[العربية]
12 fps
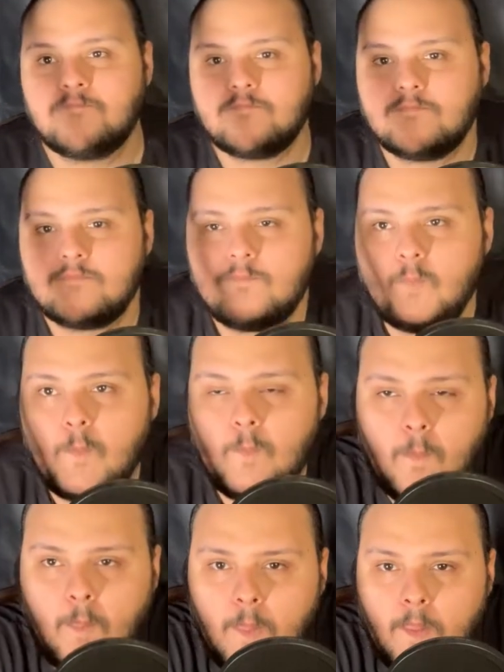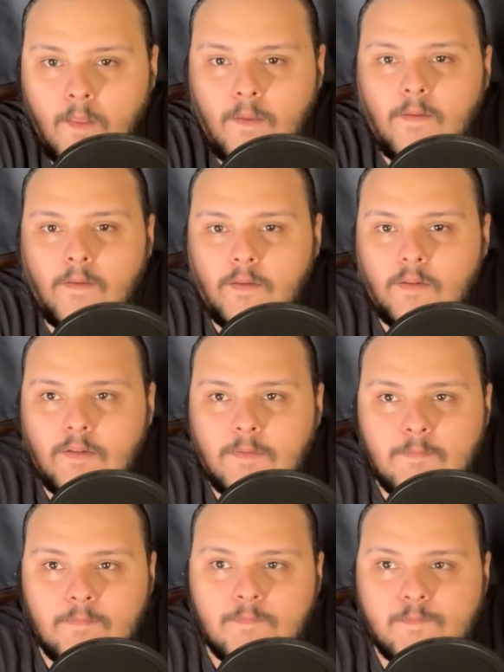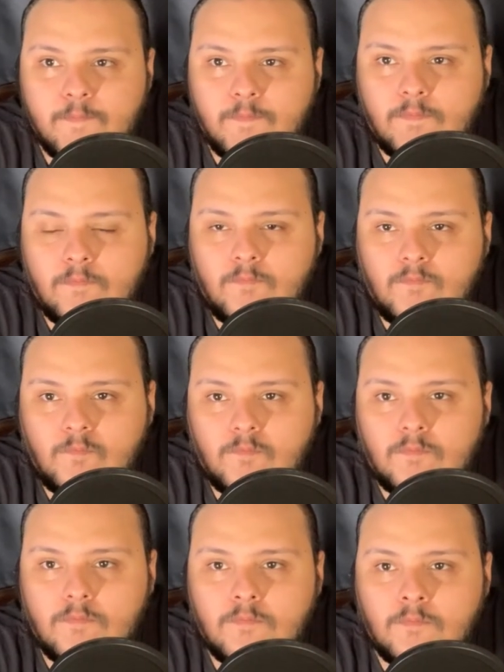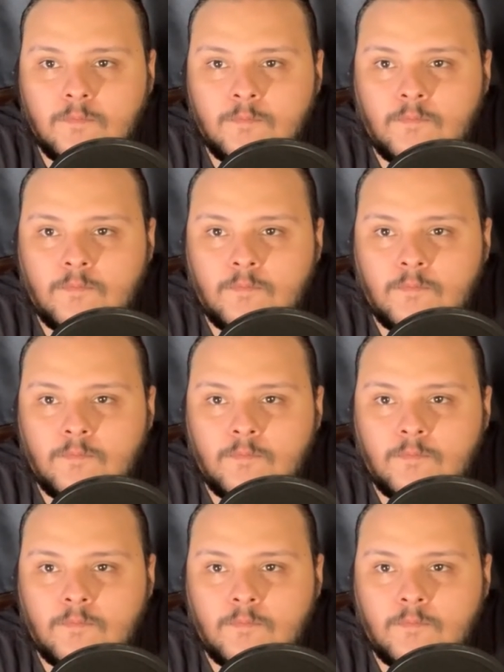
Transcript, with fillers: رمضان كريم وكل سنه وانتم طيبين